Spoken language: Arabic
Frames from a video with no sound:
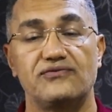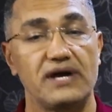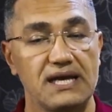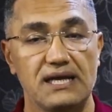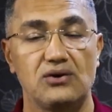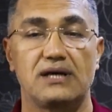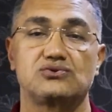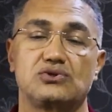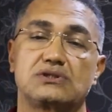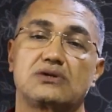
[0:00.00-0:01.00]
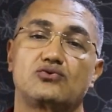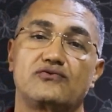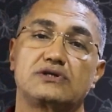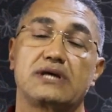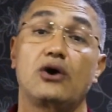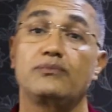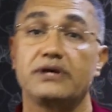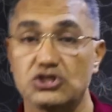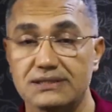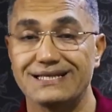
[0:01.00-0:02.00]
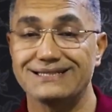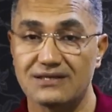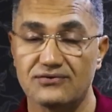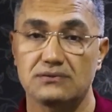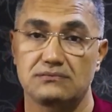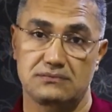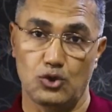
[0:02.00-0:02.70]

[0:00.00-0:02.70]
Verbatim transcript: فجاه لو عنده يونيتال كونفرجن او بيشنت انت